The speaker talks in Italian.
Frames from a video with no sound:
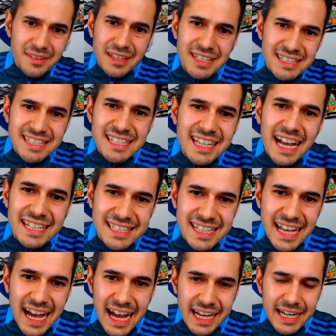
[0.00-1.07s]

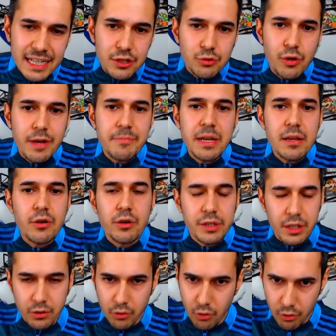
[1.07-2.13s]
sgasare i suoi migliori
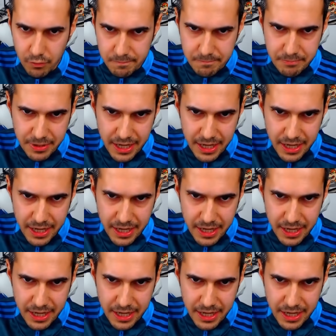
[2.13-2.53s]
colpi.